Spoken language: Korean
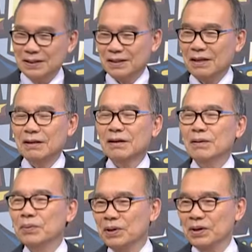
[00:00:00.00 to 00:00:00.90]

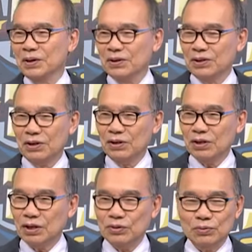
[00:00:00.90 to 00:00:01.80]
데려가 버린 거
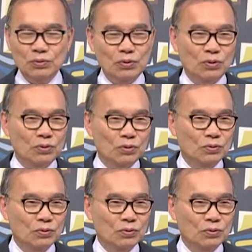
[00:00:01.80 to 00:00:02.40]
데려가지고